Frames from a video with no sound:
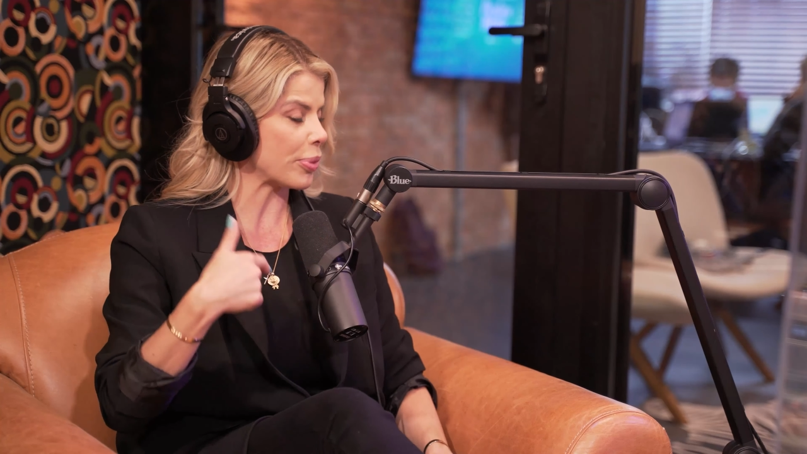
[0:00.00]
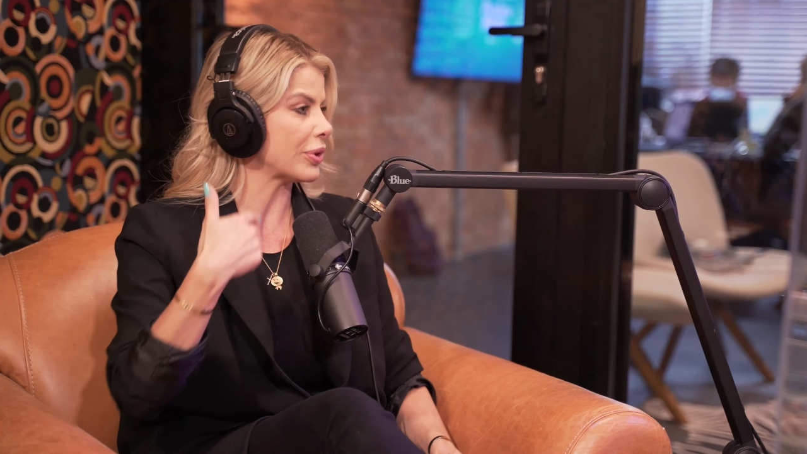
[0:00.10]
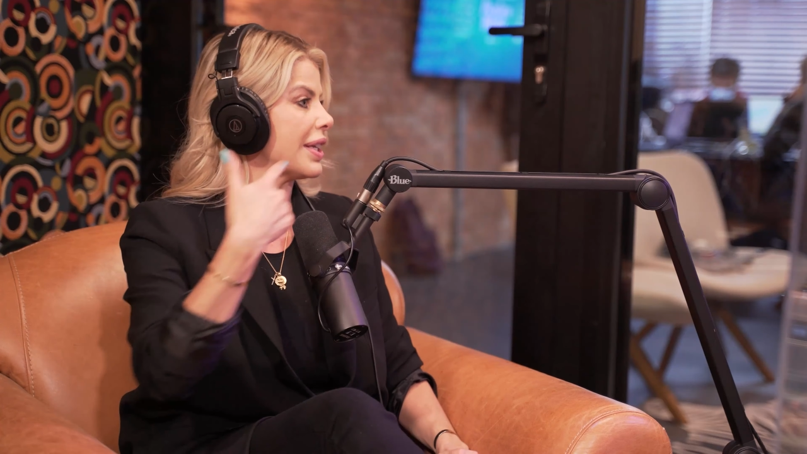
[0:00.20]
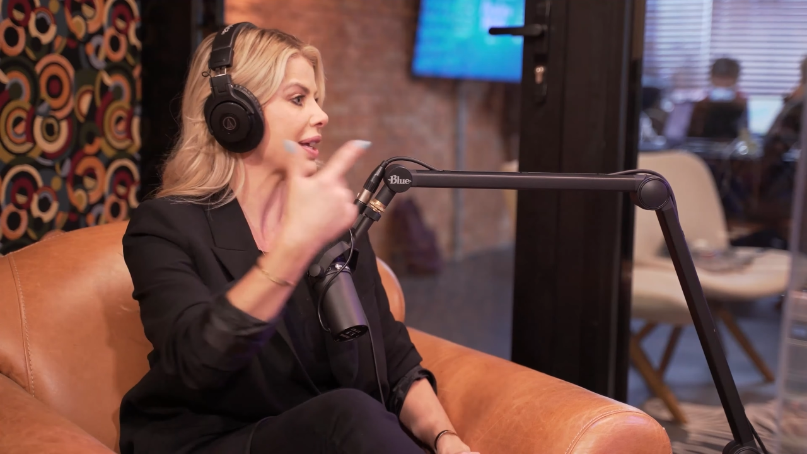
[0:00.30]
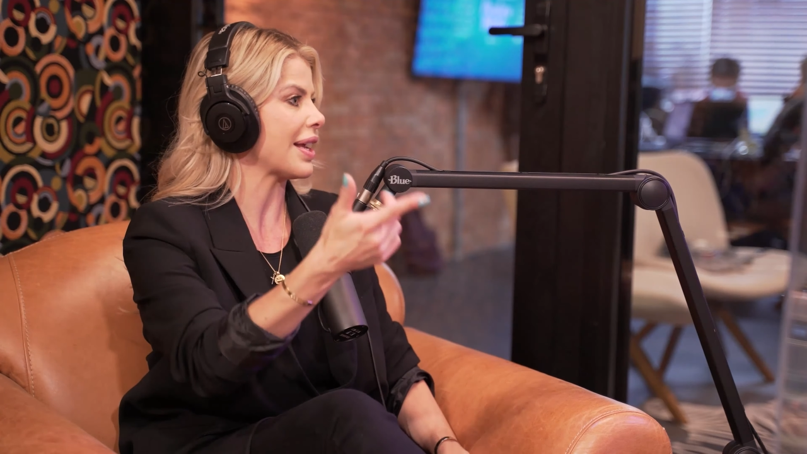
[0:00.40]
para
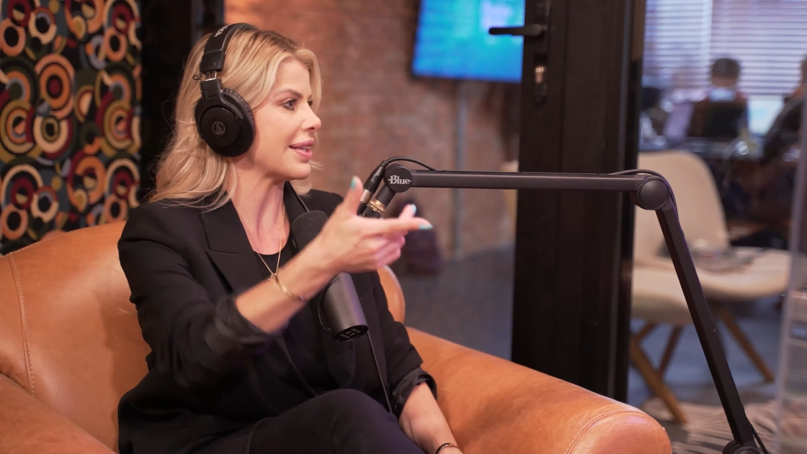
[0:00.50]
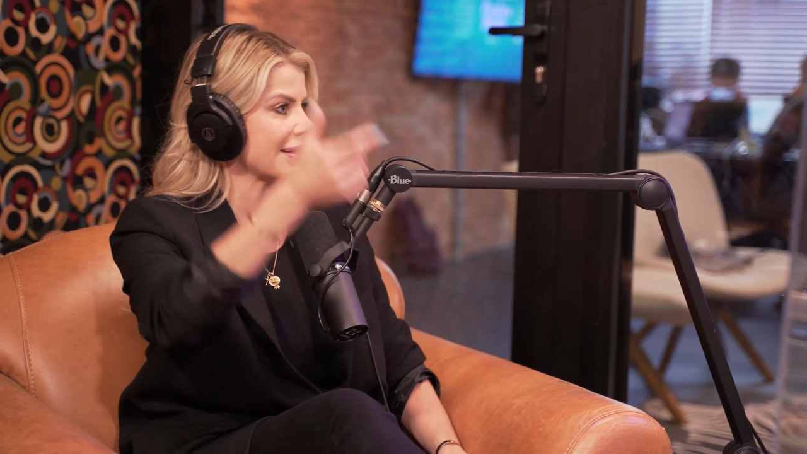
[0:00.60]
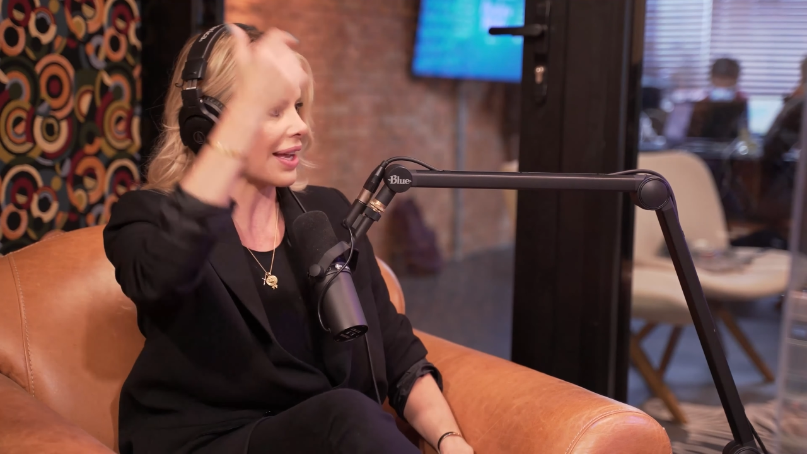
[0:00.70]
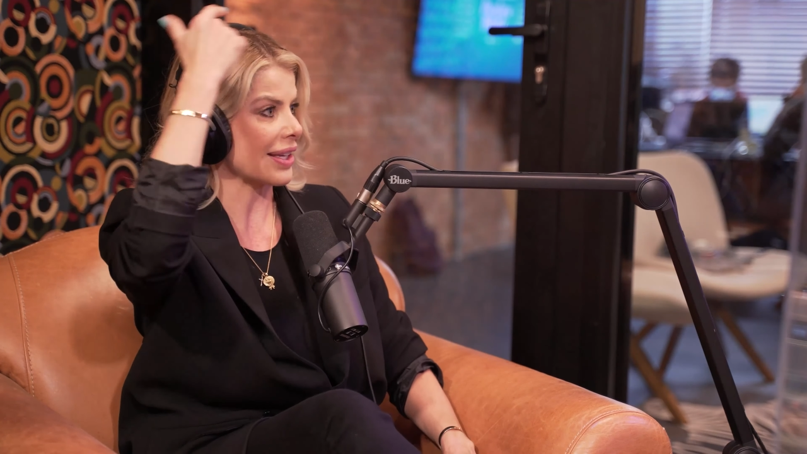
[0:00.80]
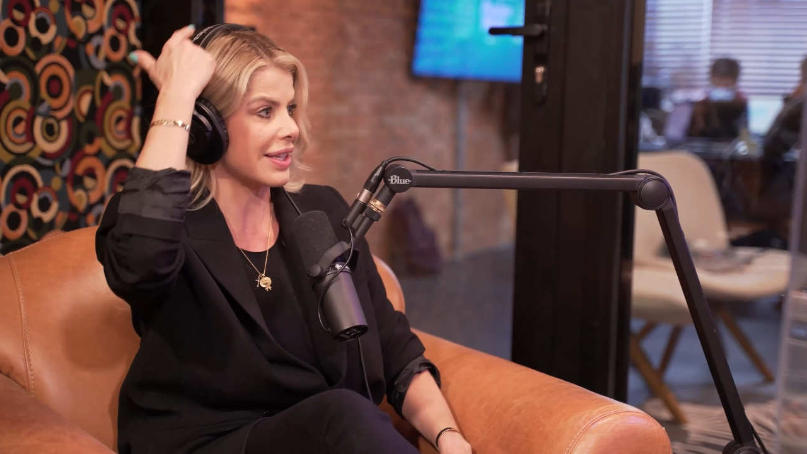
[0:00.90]
poder
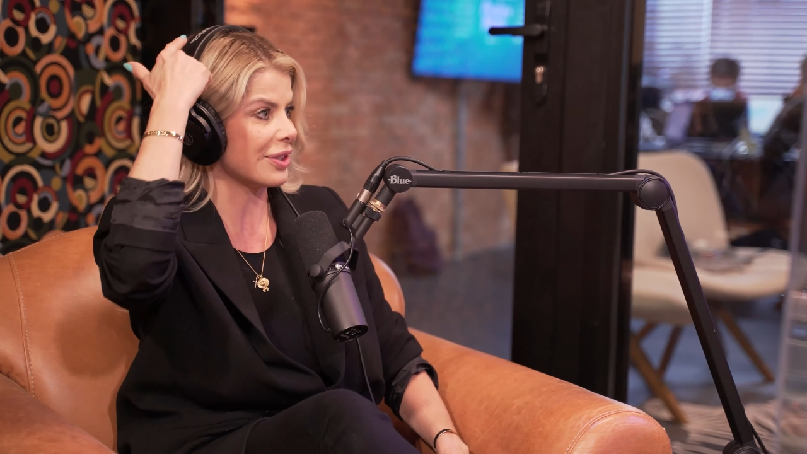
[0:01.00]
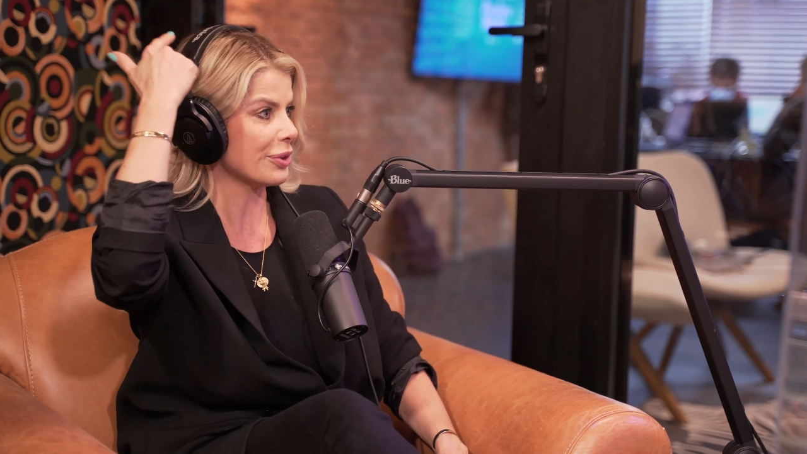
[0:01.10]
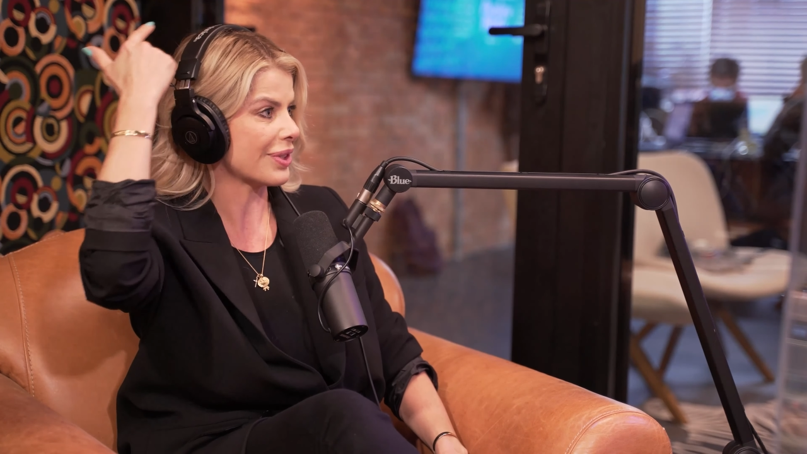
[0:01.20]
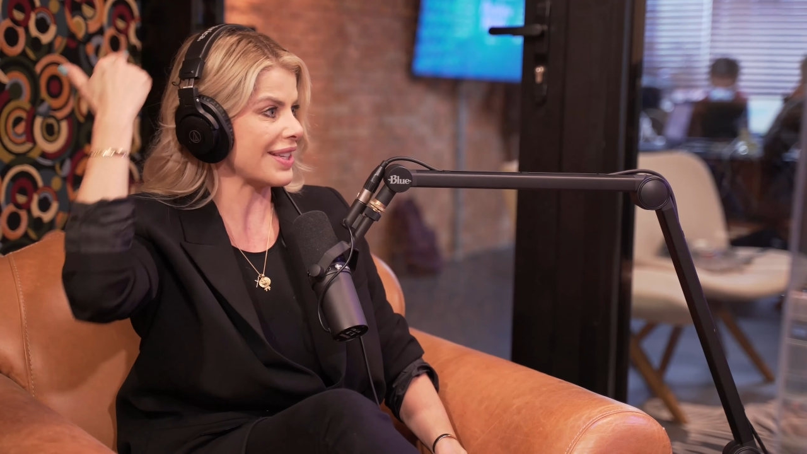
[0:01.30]
realizar aquilo